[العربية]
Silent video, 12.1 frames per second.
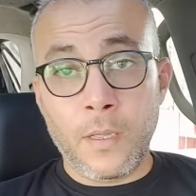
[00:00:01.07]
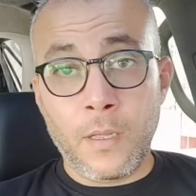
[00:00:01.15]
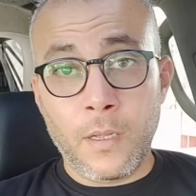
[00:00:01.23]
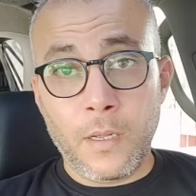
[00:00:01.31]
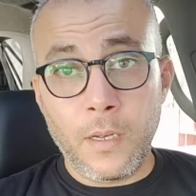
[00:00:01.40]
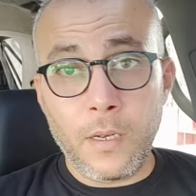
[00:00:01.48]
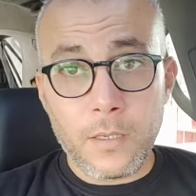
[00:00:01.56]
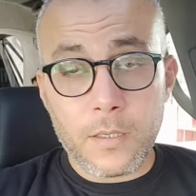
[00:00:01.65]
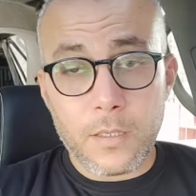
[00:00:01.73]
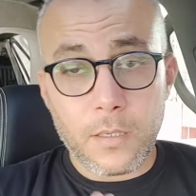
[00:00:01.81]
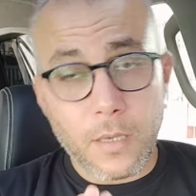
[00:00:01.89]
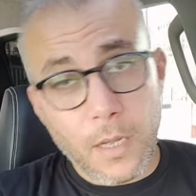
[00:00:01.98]

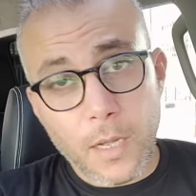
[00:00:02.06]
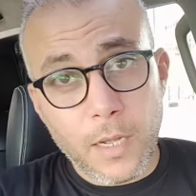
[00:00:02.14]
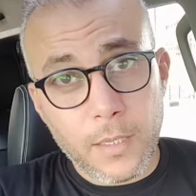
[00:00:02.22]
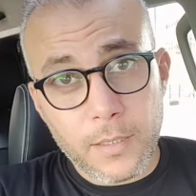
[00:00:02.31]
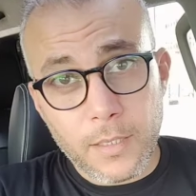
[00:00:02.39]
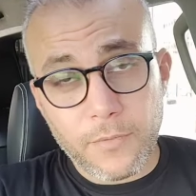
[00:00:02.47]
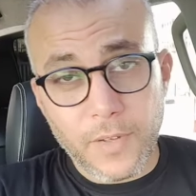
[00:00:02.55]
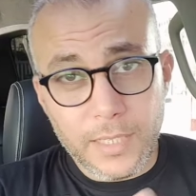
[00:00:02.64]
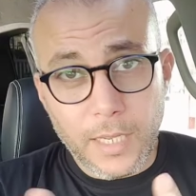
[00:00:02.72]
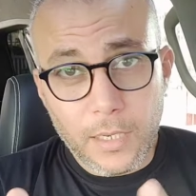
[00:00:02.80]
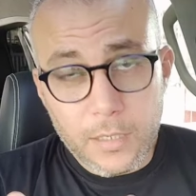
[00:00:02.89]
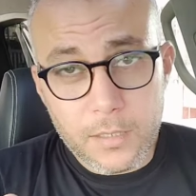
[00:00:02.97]
الاستيراد اتفتح
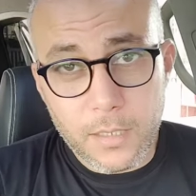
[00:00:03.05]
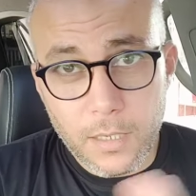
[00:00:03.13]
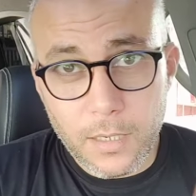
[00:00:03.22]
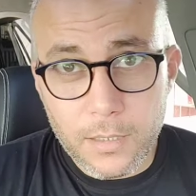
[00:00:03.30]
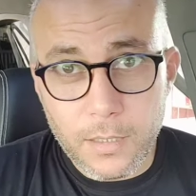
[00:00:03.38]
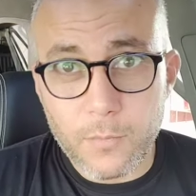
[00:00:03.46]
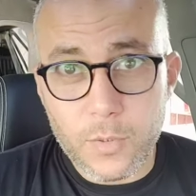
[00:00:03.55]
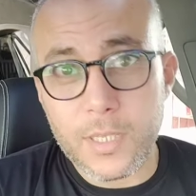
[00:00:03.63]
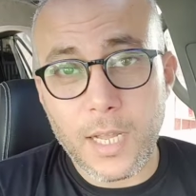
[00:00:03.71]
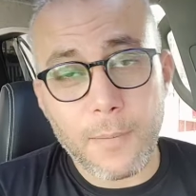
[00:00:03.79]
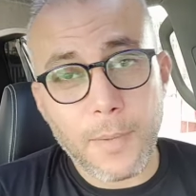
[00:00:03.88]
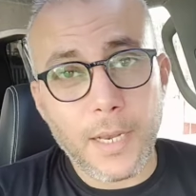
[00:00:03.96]
للسيارات
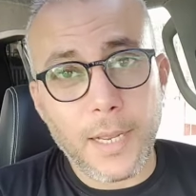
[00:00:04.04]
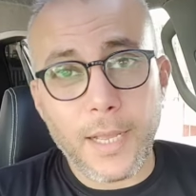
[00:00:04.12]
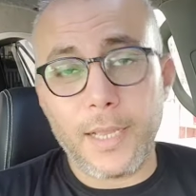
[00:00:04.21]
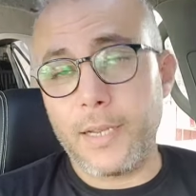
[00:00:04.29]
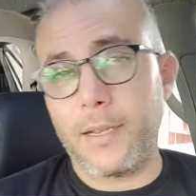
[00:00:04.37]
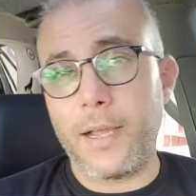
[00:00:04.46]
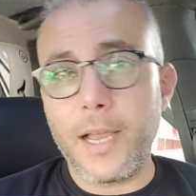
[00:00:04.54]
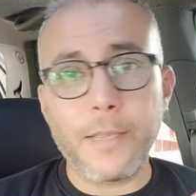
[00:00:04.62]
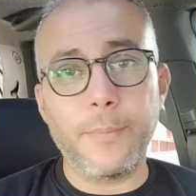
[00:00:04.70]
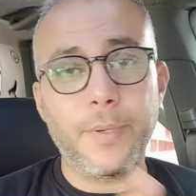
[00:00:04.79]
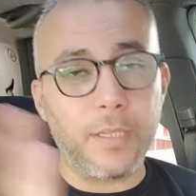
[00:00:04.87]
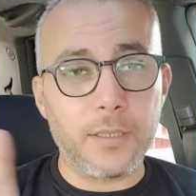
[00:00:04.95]
المستعمله
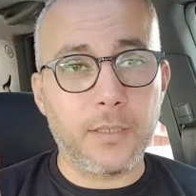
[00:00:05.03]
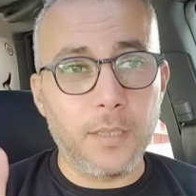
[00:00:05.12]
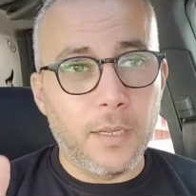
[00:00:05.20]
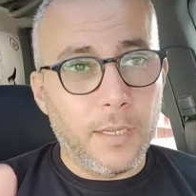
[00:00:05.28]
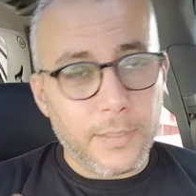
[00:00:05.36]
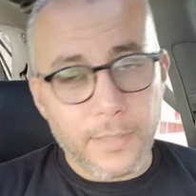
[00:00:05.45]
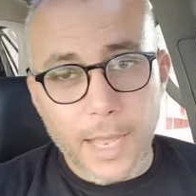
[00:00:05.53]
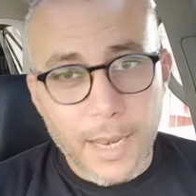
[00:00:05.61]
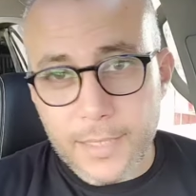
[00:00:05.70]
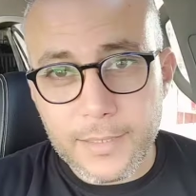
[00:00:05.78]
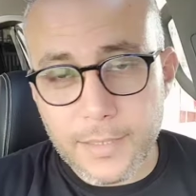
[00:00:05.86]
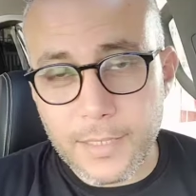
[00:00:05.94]
الهايبريد
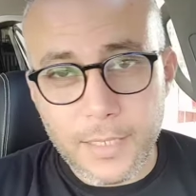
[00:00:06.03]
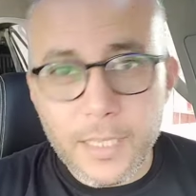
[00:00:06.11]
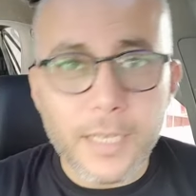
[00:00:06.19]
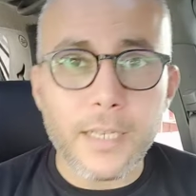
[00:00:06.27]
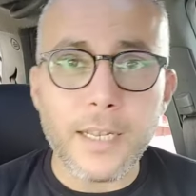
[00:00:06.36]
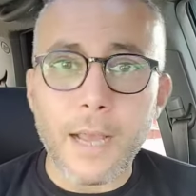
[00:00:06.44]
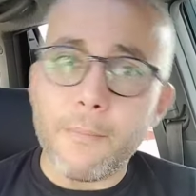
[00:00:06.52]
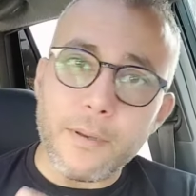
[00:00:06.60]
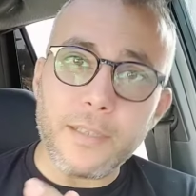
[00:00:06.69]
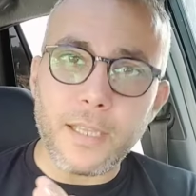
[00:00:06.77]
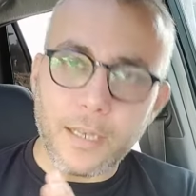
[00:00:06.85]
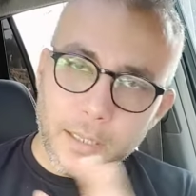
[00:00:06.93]
ثلاث سنين قبل
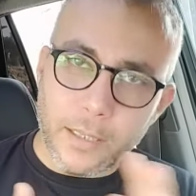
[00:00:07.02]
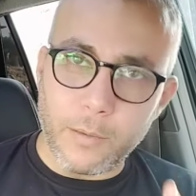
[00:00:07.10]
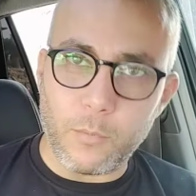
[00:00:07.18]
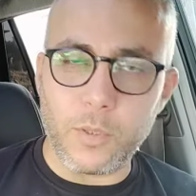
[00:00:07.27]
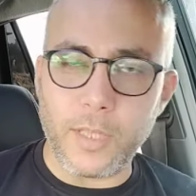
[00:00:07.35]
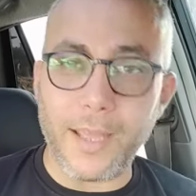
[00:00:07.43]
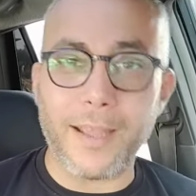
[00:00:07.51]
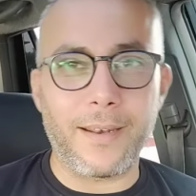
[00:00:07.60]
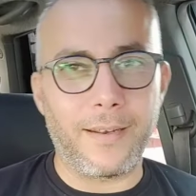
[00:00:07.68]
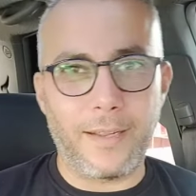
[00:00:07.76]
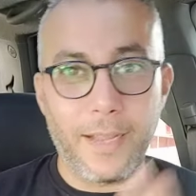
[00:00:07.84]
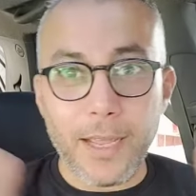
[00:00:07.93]
سنه الموديل
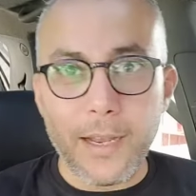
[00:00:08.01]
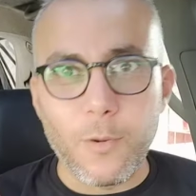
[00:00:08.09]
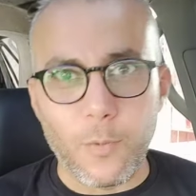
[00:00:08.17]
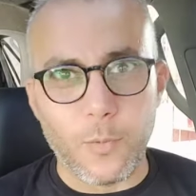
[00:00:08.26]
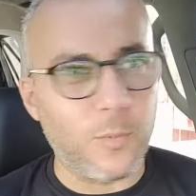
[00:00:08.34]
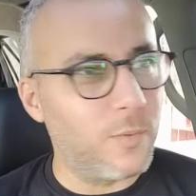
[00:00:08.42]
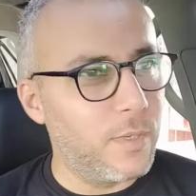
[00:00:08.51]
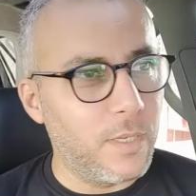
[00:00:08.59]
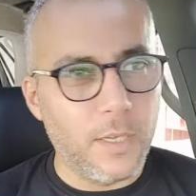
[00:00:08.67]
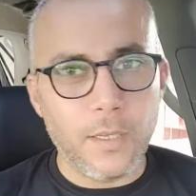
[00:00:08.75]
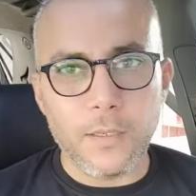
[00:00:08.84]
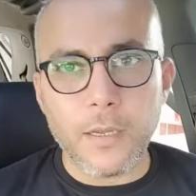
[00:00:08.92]
حلو
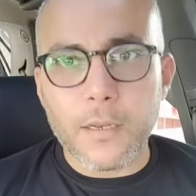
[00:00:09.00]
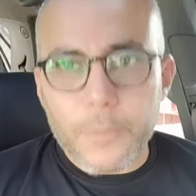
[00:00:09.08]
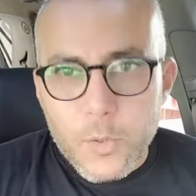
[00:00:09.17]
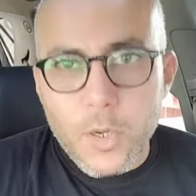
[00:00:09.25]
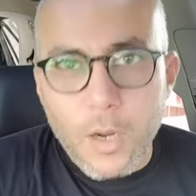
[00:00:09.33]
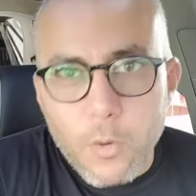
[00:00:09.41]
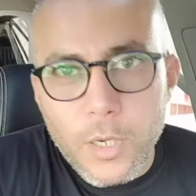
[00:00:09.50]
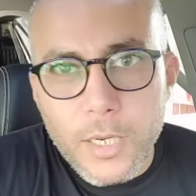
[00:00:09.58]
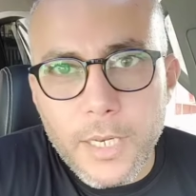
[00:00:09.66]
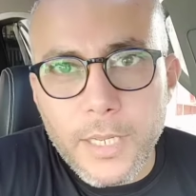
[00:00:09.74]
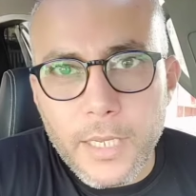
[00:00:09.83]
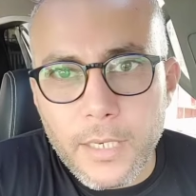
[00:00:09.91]
يلا بسرعه كلنا
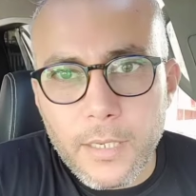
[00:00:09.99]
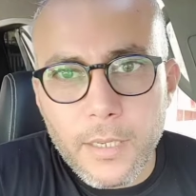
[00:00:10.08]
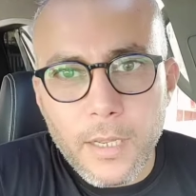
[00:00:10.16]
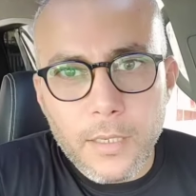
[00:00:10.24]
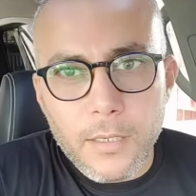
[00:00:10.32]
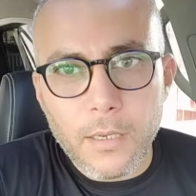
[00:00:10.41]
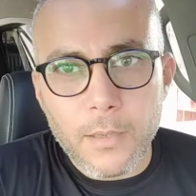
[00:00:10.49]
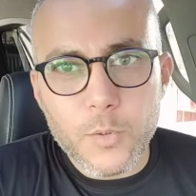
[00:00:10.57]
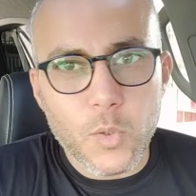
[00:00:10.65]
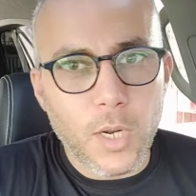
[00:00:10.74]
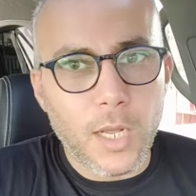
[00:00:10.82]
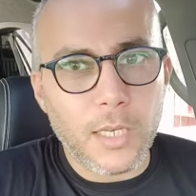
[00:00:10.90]
نجري يلا
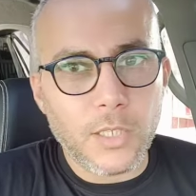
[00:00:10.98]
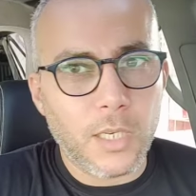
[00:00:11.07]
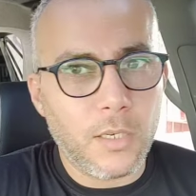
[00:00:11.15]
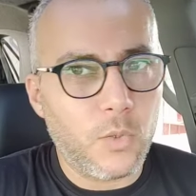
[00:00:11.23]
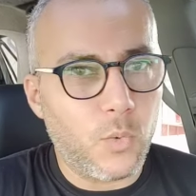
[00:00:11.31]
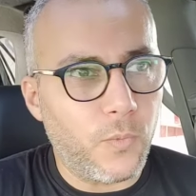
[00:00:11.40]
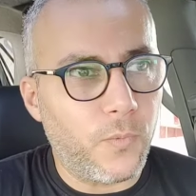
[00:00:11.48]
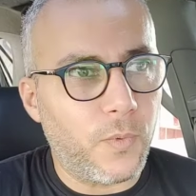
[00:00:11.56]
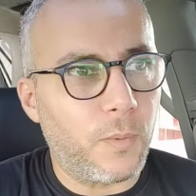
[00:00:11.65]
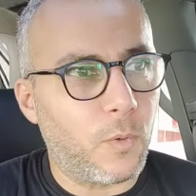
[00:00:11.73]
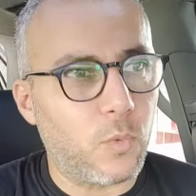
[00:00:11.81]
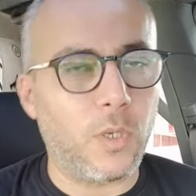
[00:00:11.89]
بسرعه علشان نشوف
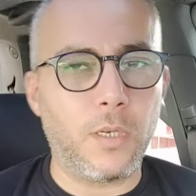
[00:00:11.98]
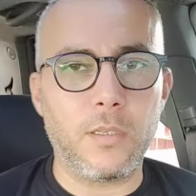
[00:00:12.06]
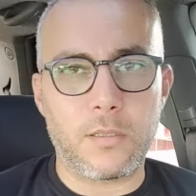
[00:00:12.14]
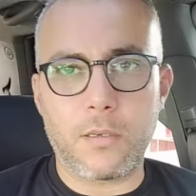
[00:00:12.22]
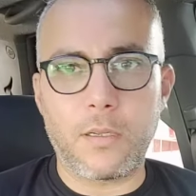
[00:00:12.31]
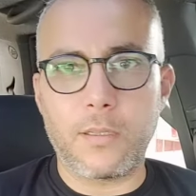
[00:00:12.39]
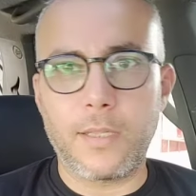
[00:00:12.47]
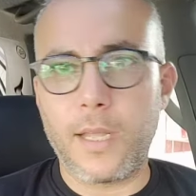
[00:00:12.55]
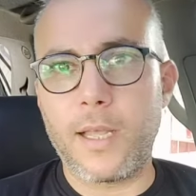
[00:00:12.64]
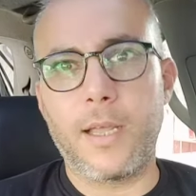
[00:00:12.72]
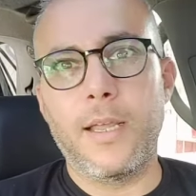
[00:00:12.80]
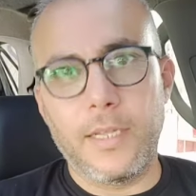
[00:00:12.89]
موضوع الاستيراد ده
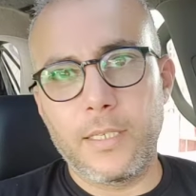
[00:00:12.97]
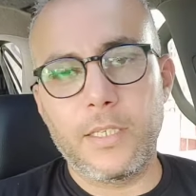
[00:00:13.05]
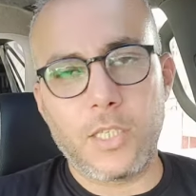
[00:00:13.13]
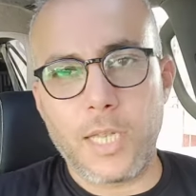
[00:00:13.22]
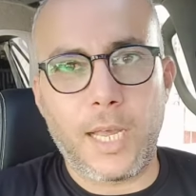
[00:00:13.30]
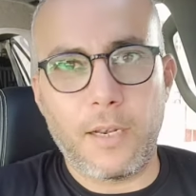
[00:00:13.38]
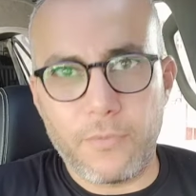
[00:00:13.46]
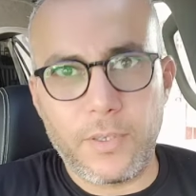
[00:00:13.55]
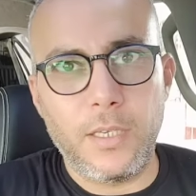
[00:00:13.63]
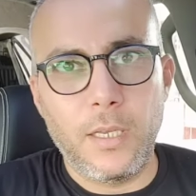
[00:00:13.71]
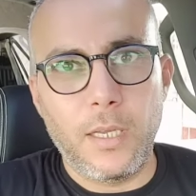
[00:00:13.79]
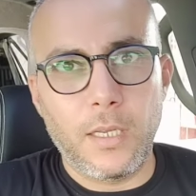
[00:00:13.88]
نشتغل فيه
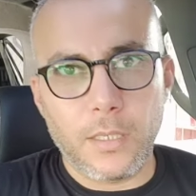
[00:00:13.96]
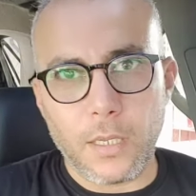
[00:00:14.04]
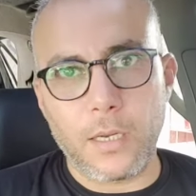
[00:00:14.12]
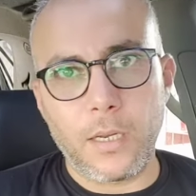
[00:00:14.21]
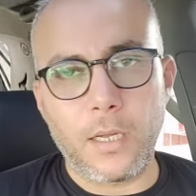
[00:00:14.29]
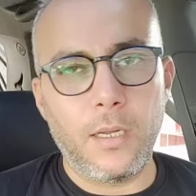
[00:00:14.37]
يلا